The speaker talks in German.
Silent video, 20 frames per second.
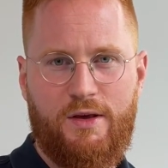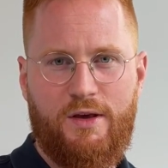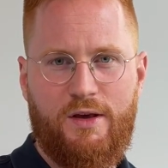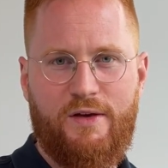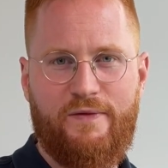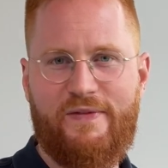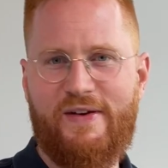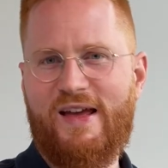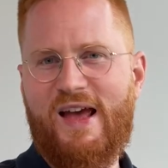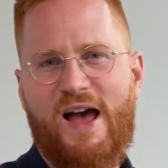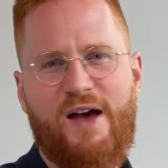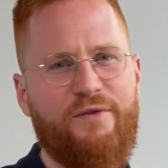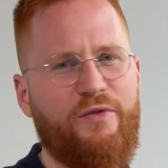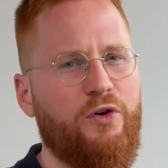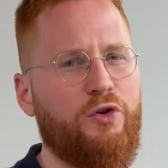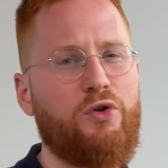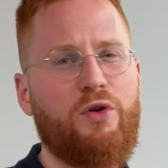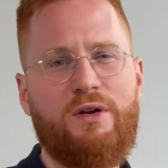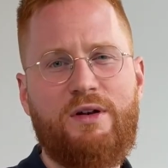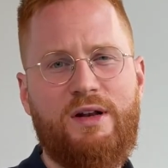Weil einfach
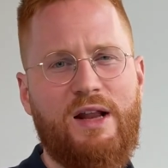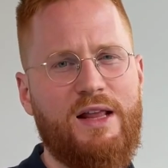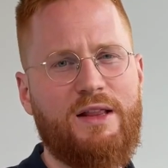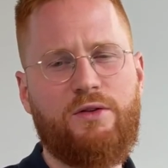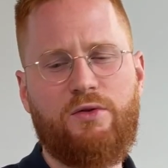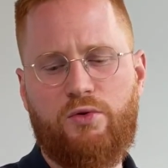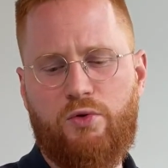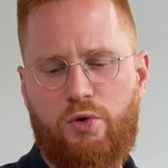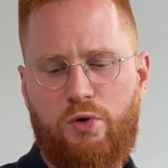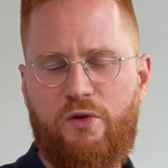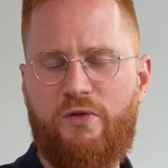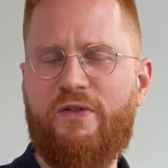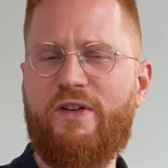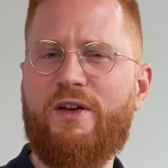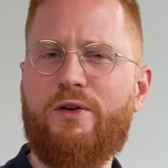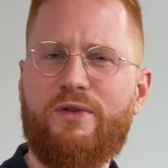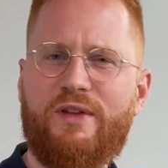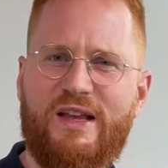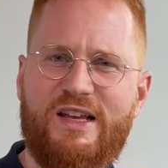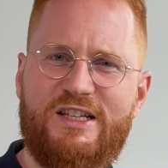nur nett und
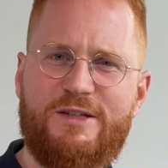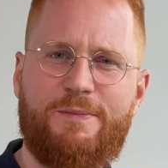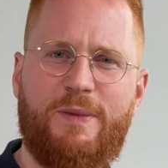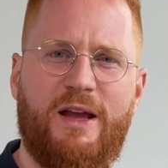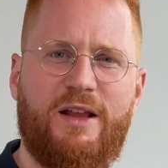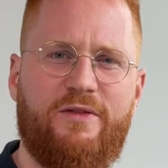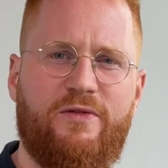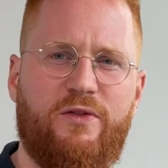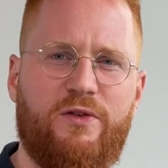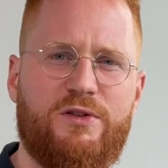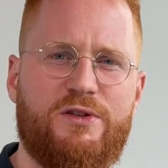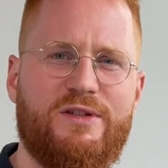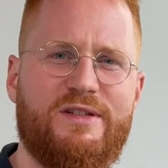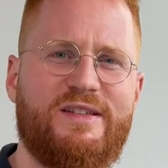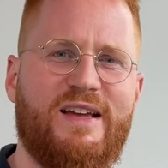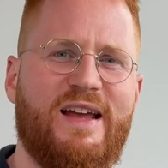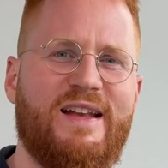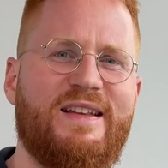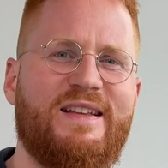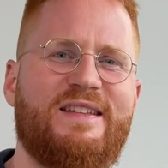höflich und respektvoll zu
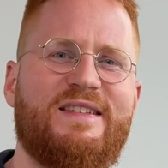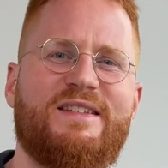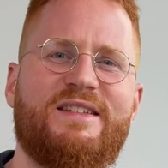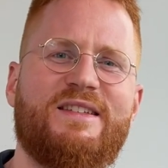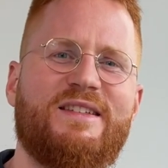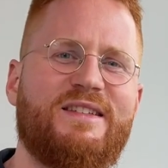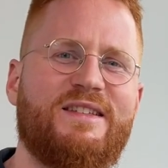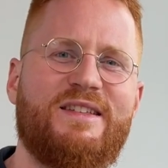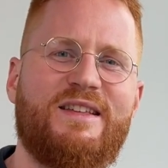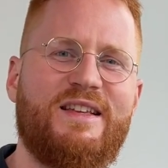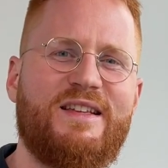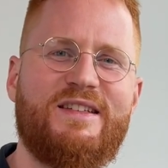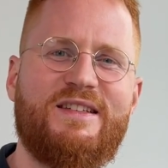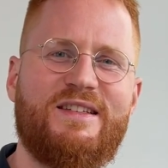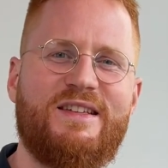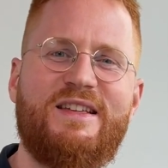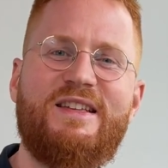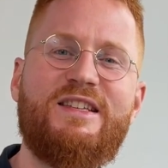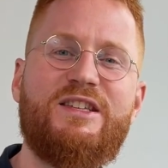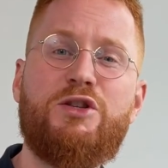sein, das das
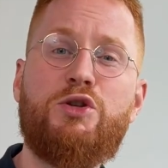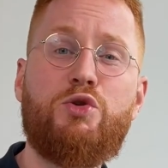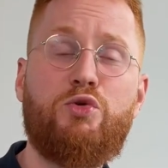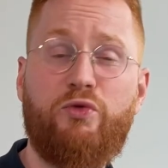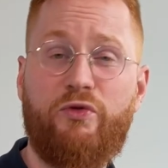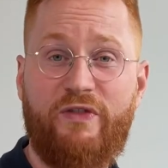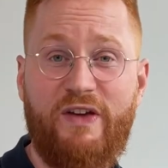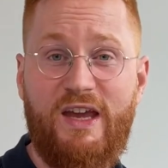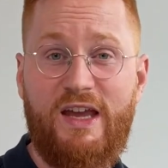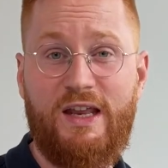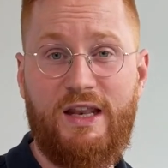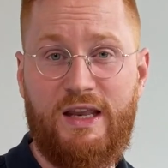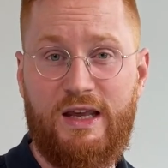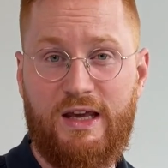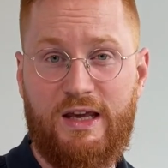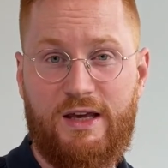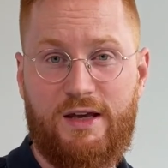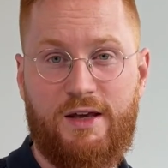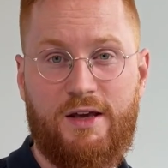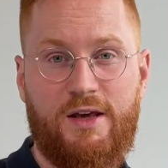ist zu
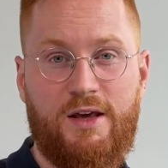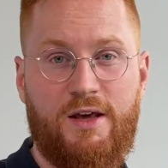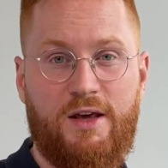wenig.